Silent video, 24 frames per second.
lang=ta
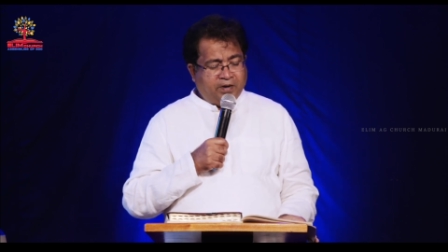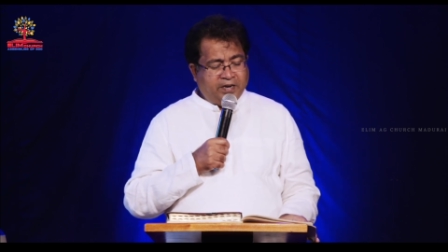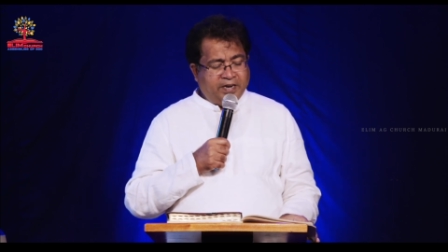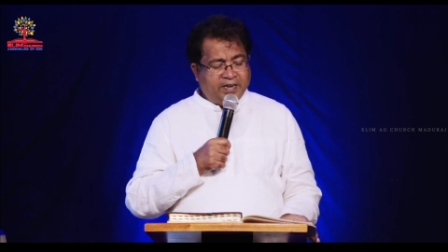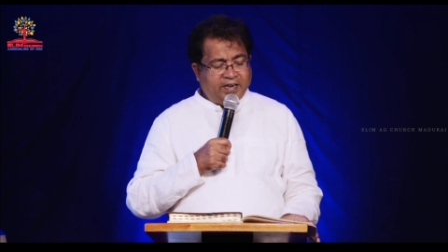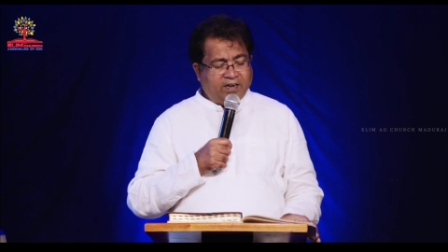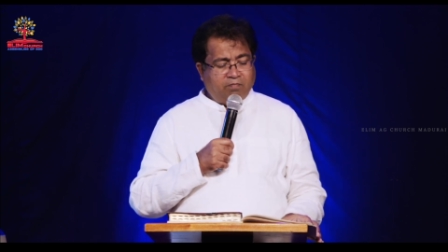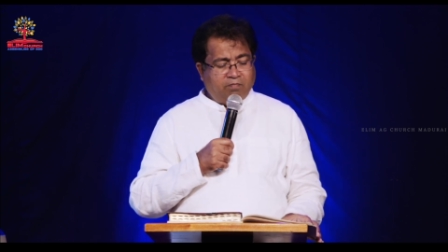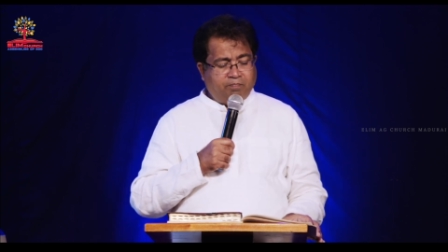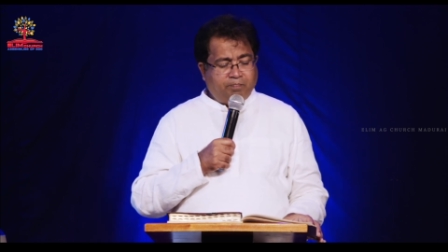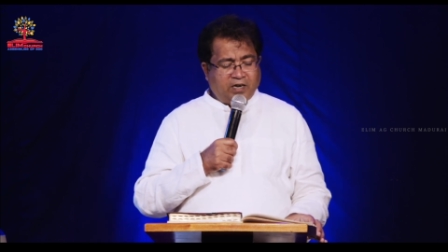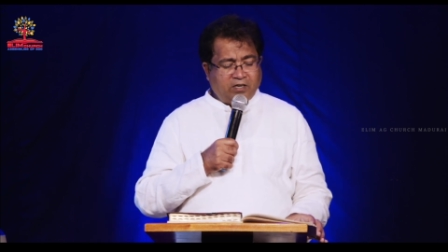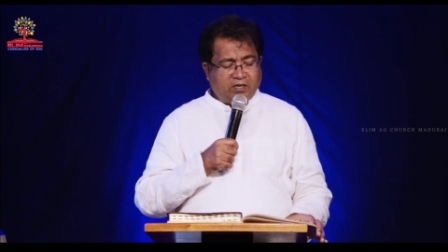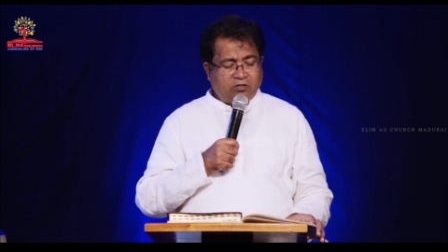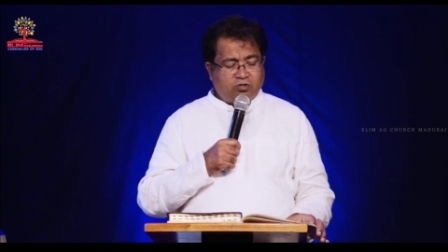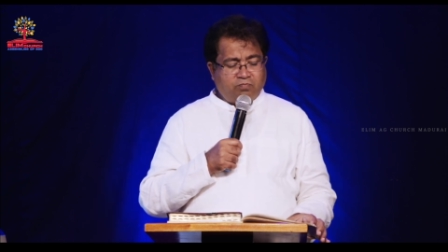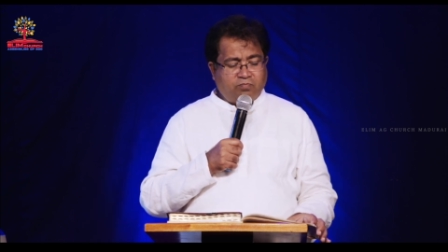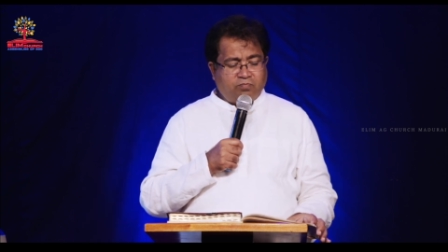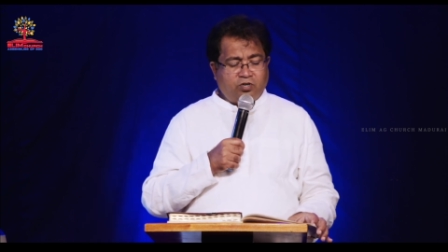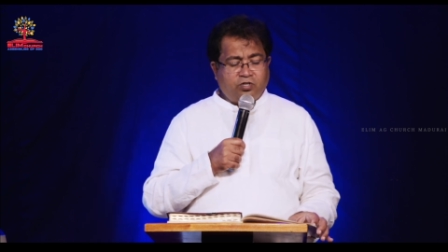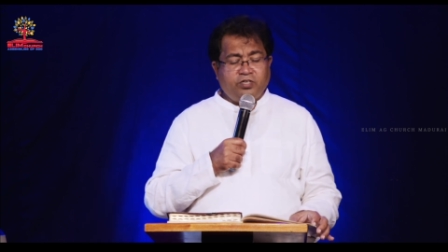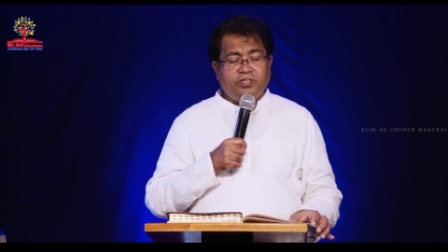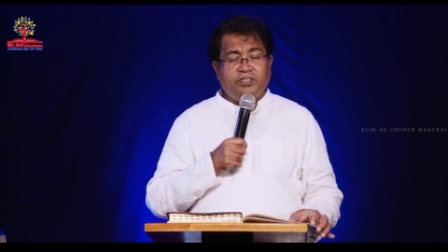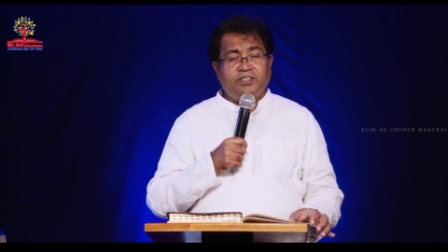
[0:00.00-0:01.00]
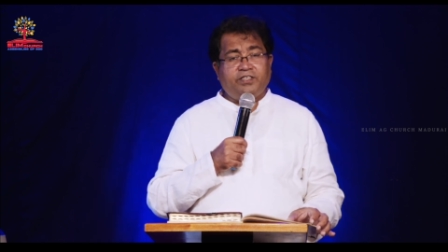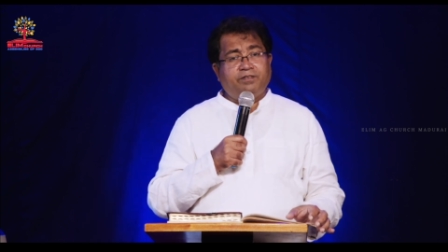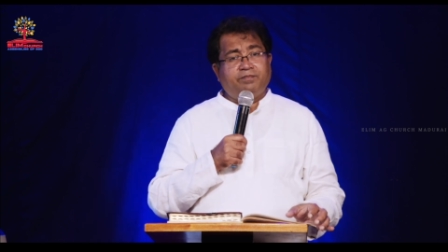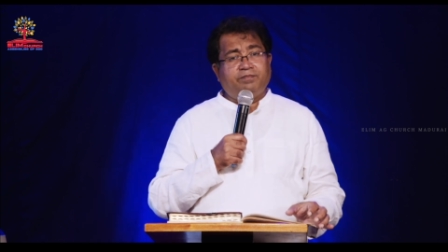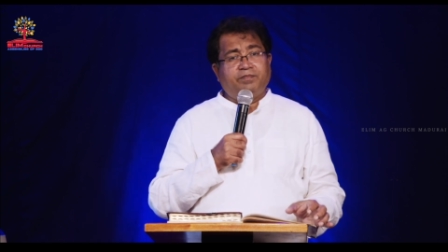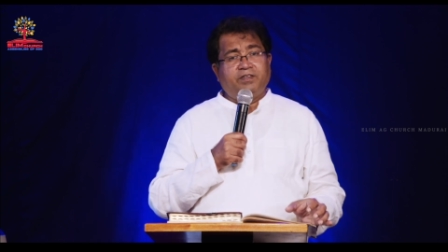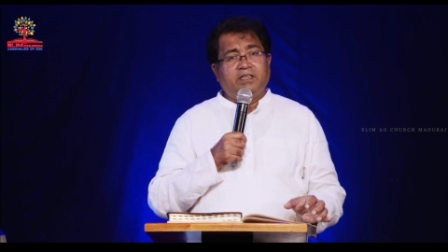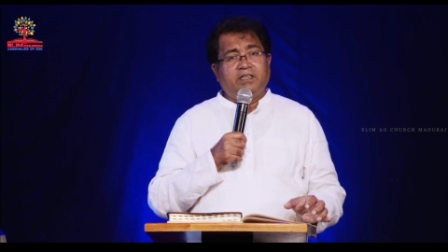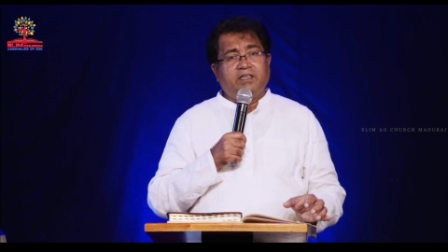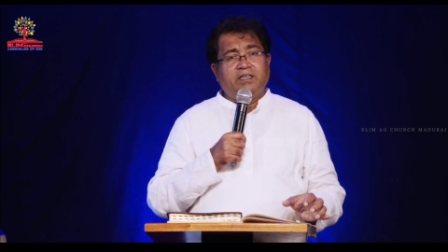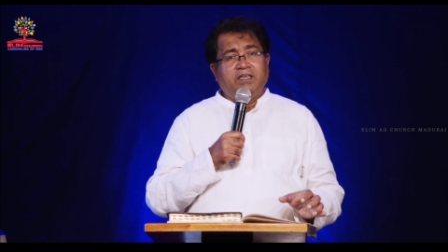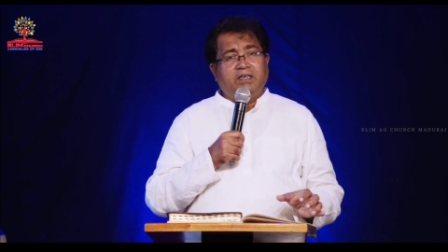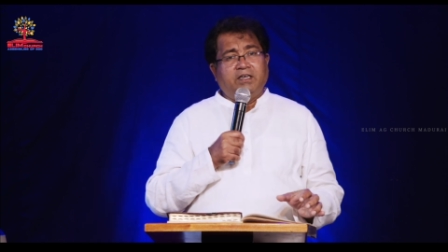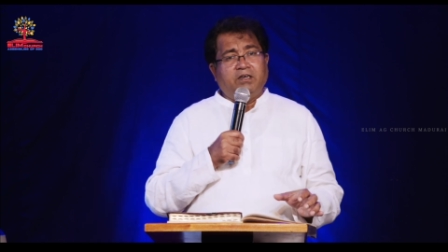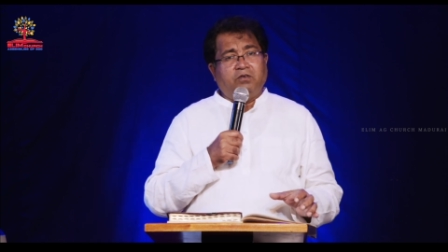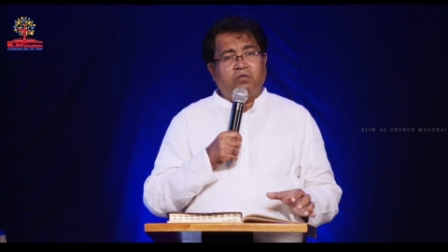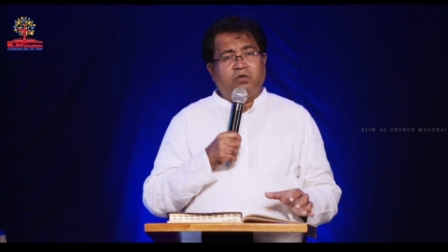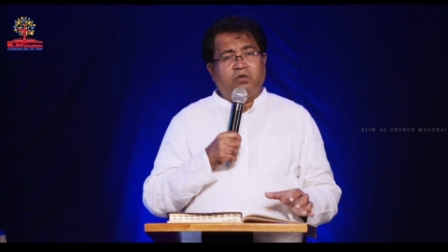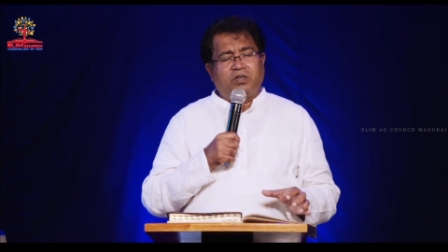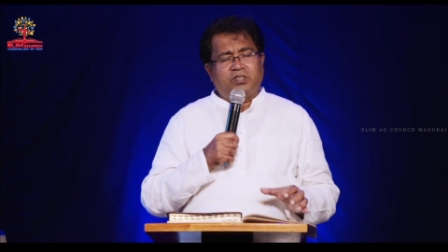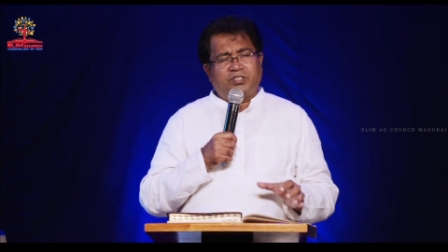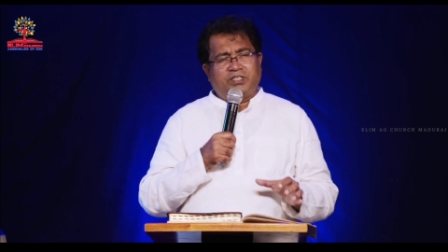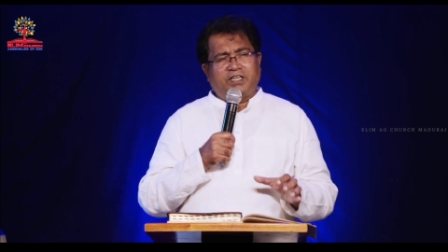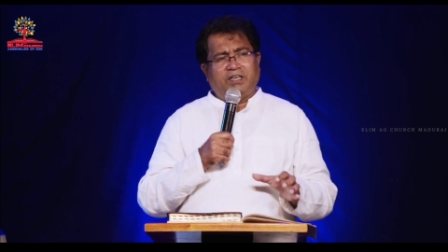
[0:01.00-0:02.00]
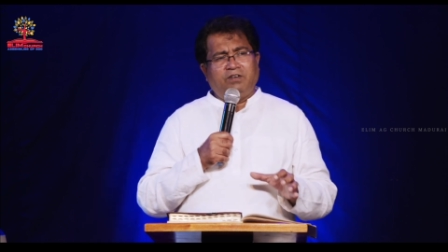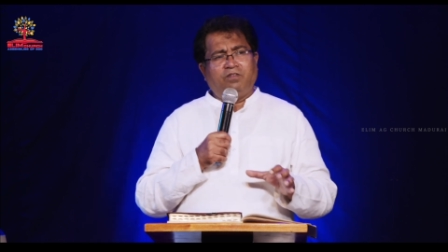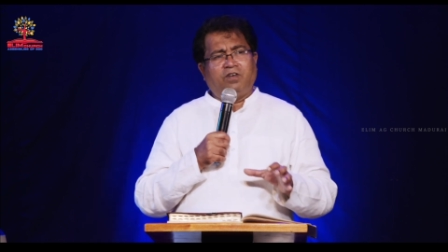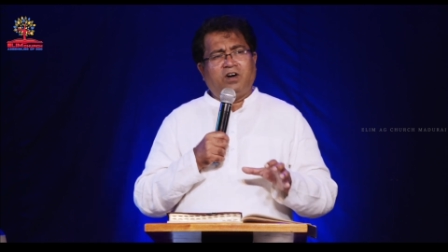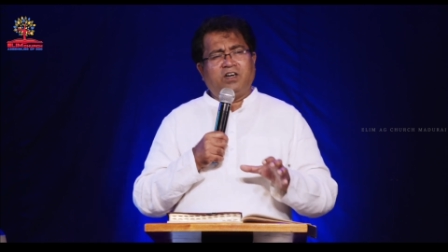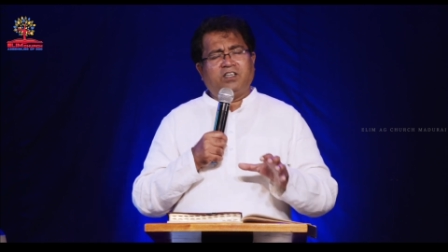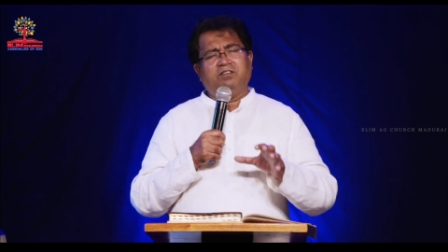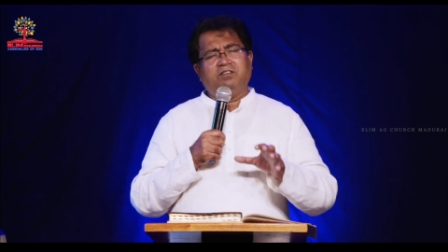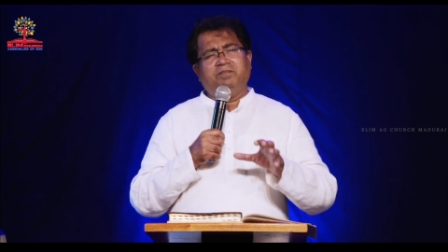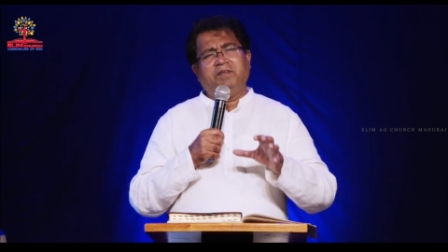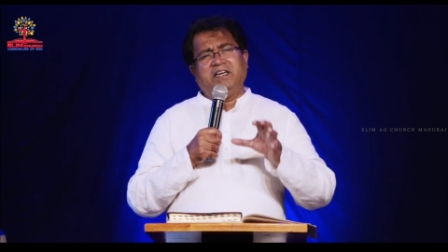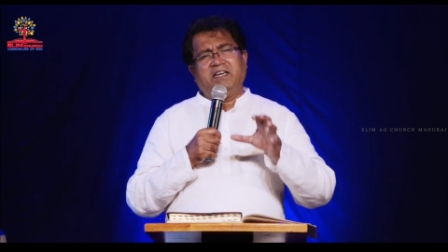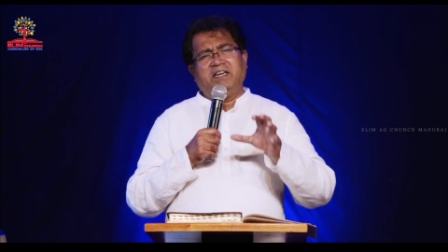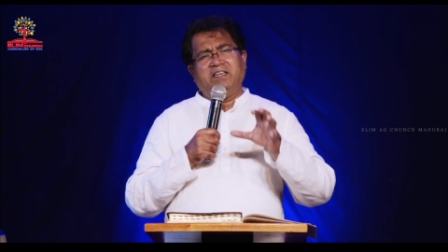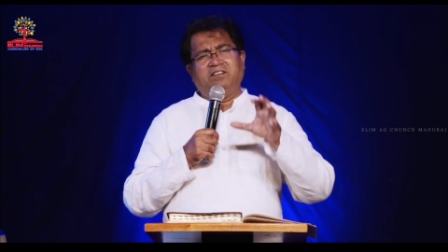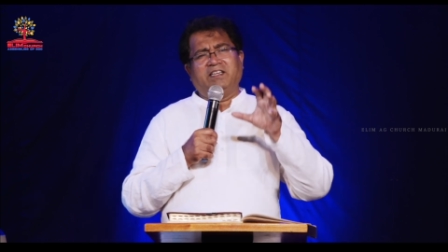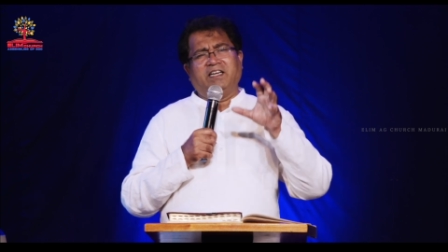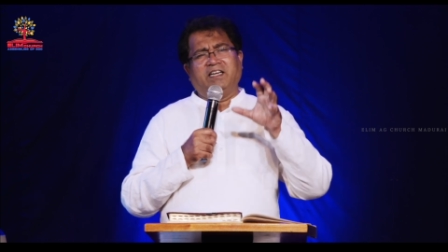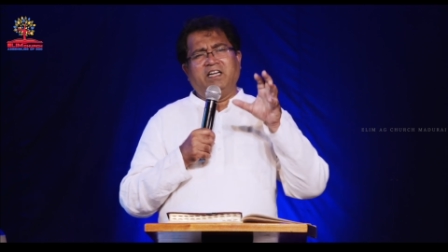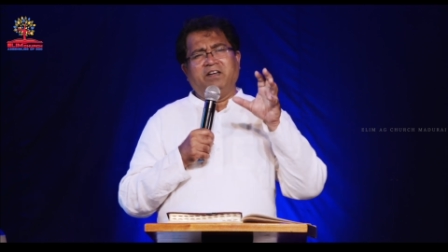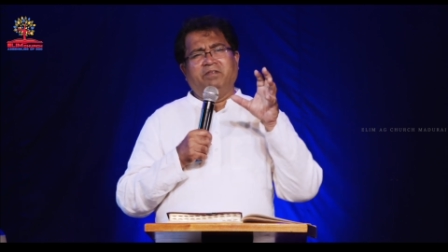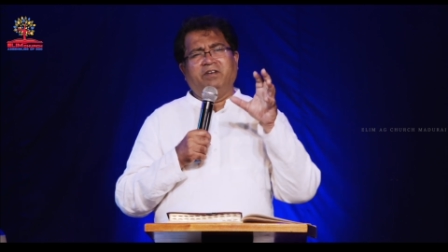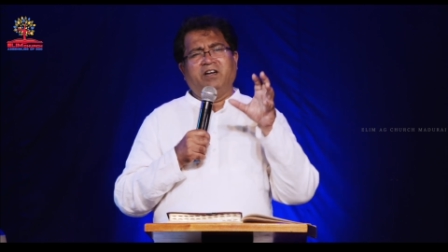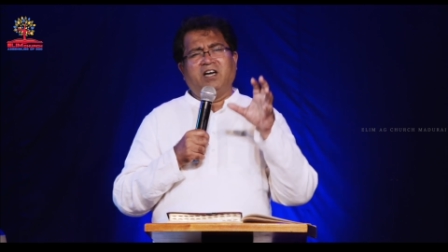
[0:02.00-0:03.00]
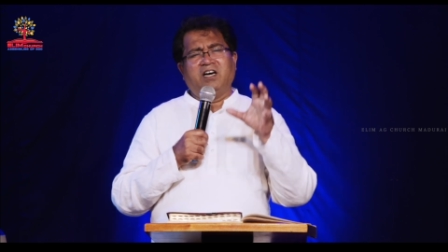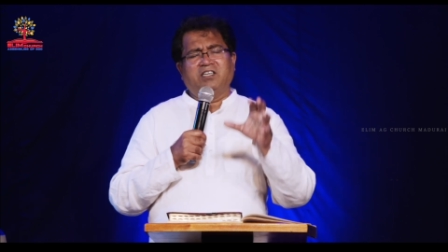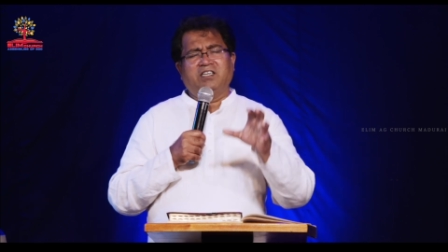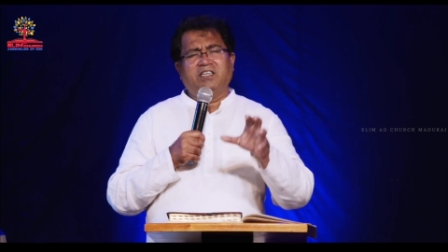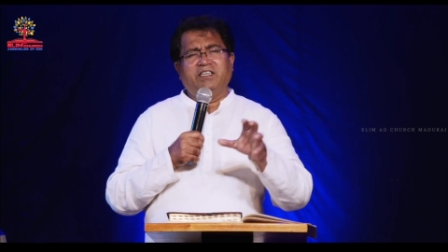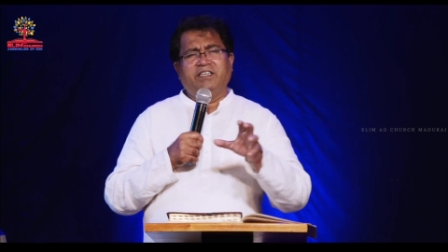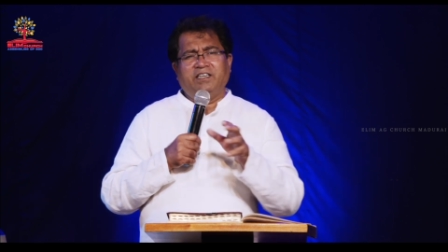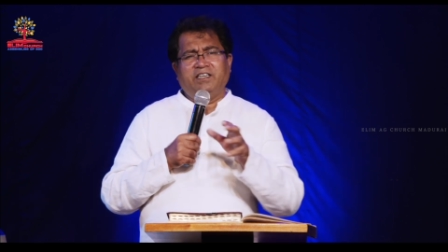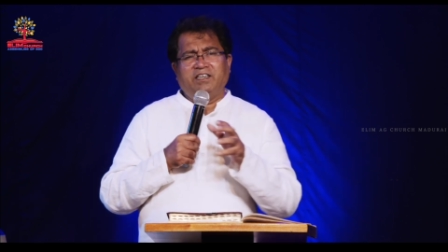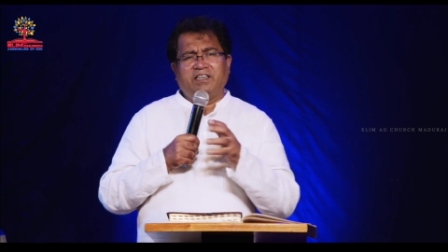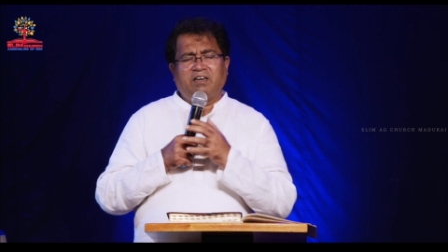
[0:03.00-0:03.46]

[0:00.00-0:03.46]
நீங்கள் பார்க்கும் பொழுது ஒரு செல்வாக்குமிக்க தலைவனாக